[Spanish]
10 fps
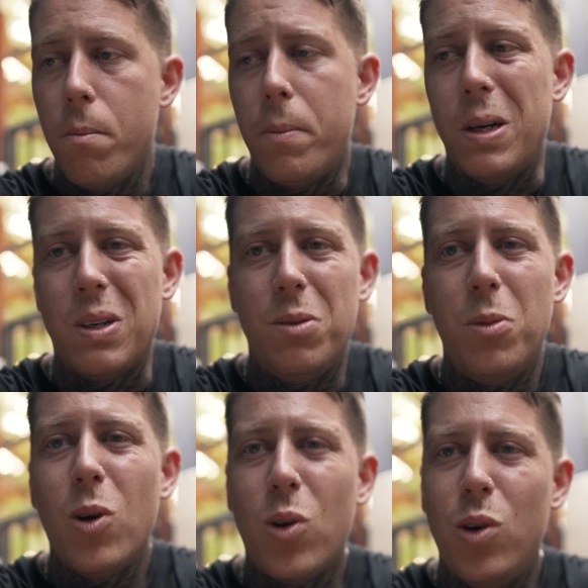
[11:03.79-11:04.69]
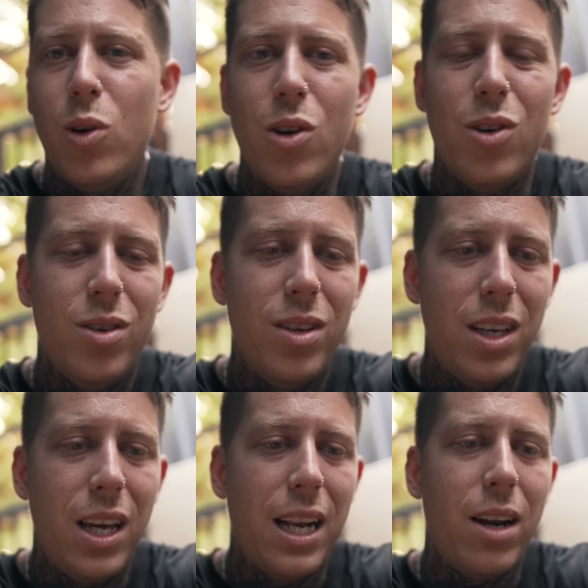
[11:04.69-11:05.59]
Pero ¿cómo lo cojo yo?
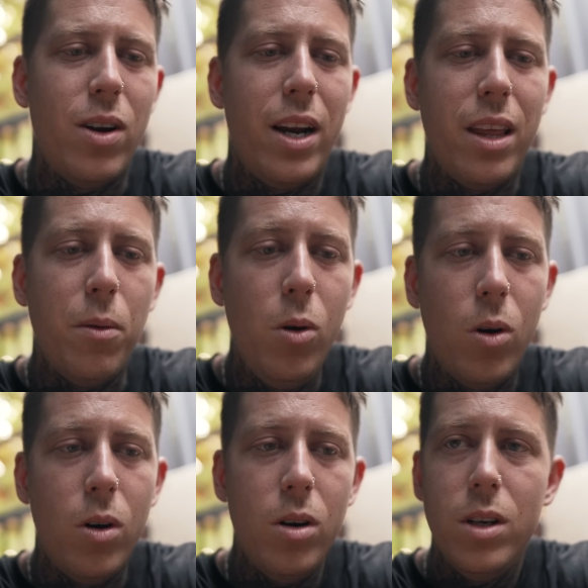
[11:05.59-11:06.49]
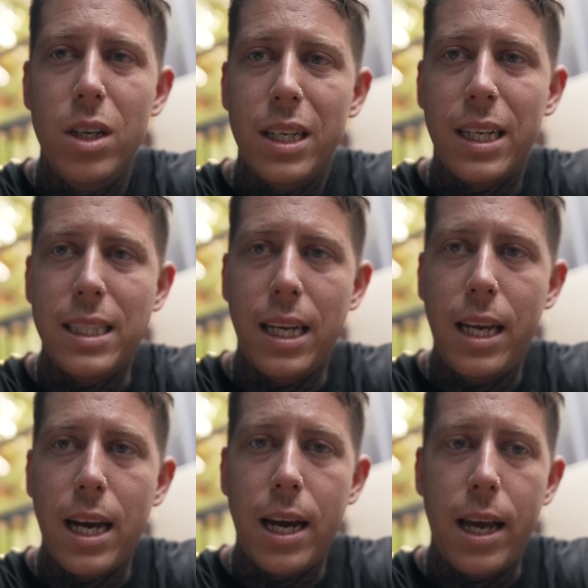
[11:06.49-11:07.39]
Y claro, el dibujo que
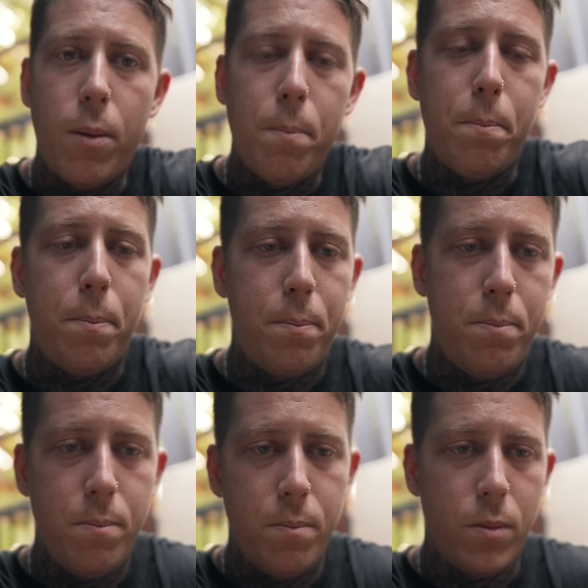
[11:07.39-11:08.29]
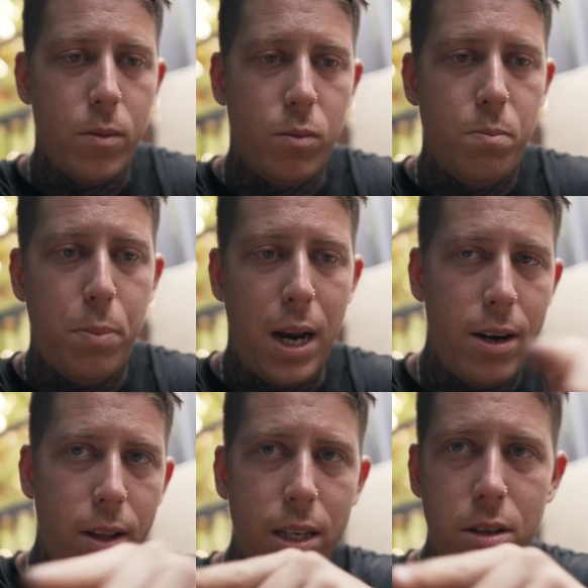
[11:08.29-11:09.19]
tenía era un, un
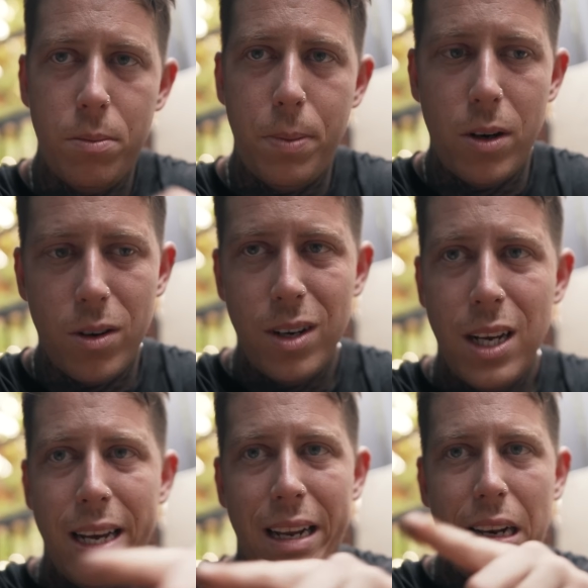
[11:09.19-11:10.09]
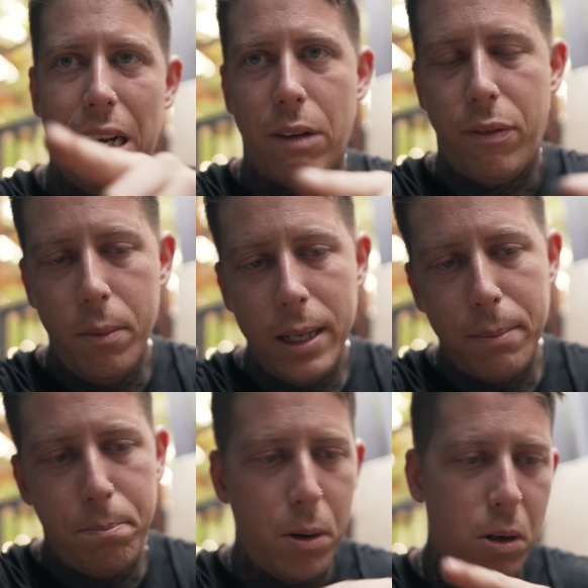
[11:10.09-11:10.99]
plano de esos, pero la forma
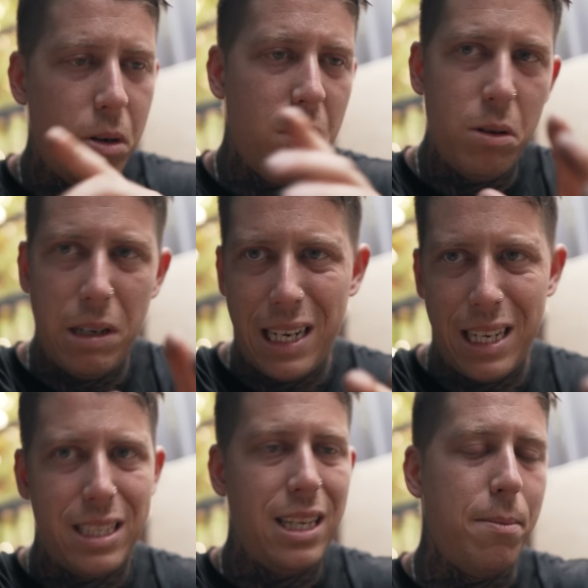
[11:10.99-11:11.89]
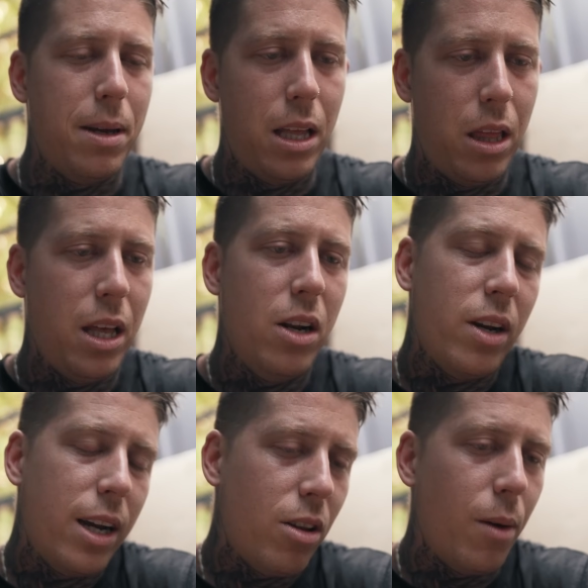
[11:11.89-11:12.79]
tampoco era así. Me decían no,
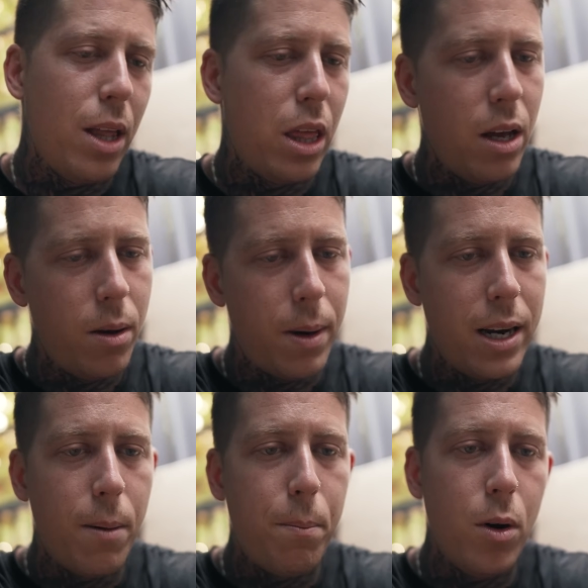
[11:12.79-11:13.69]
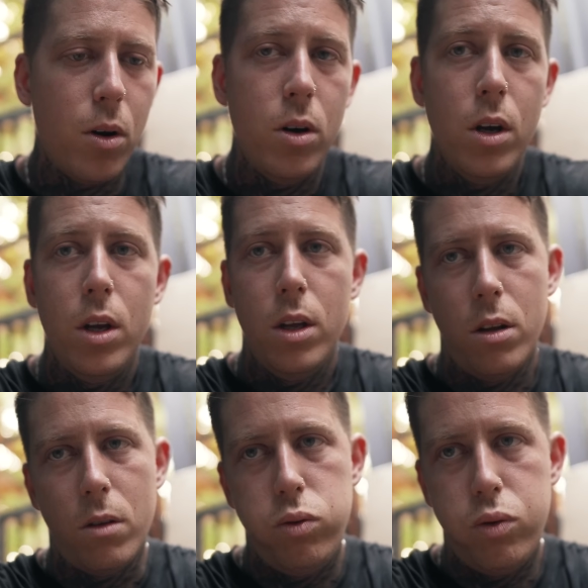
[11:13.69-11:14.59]
es que esta vez varía un poco.
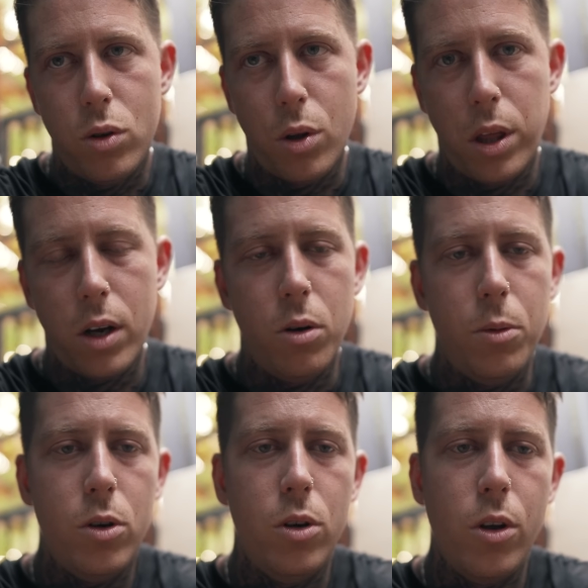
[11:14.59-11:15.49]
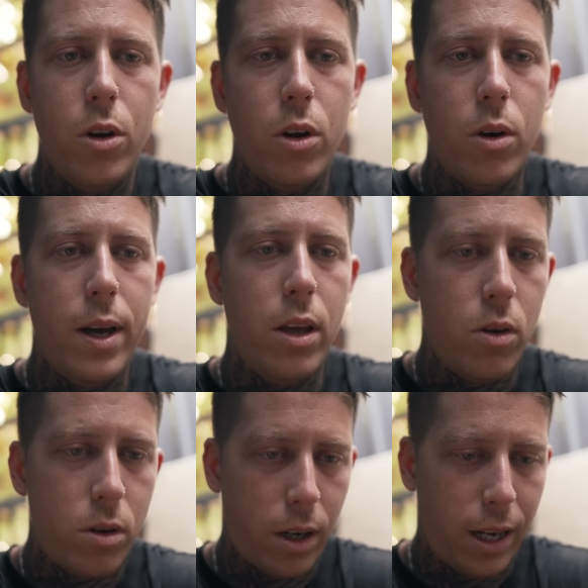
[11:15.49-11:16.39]
entonces, ¿cómo cojo yo? Digo,
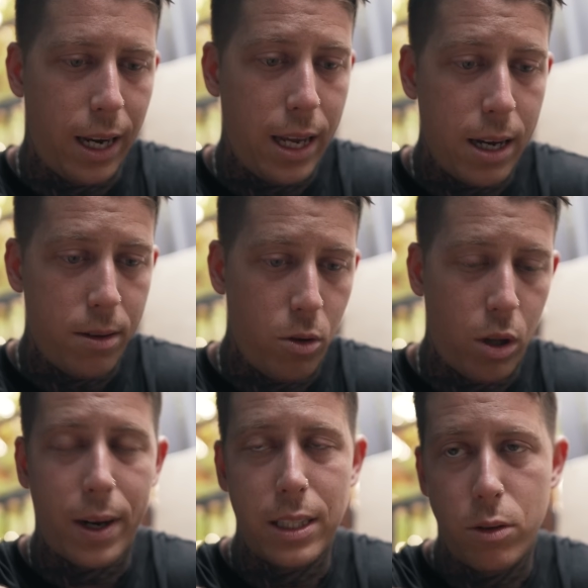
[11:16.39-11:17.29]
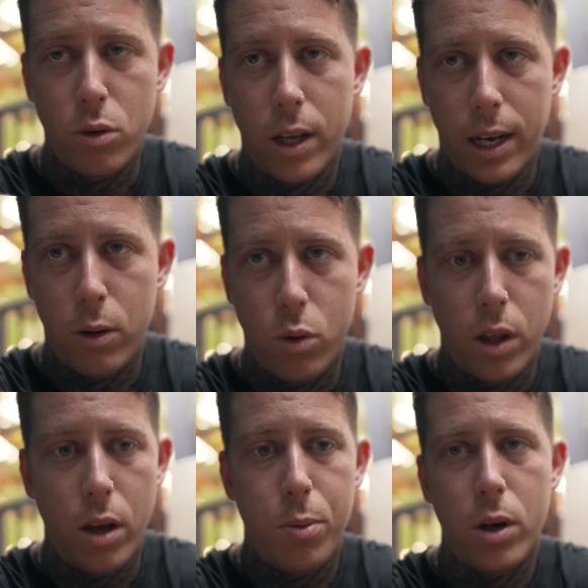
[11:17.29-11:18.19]
yo creía, yo estaba casi seguro de que era uno
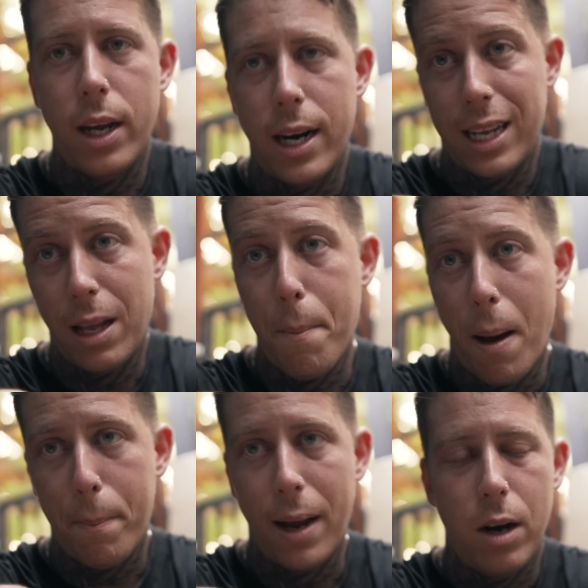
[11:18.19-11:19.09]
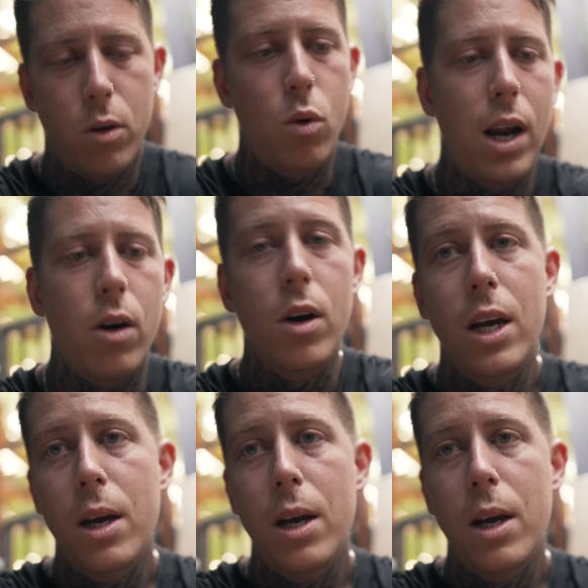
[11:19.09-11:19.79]
de ellos porque era el que estaba más pegado a un lado.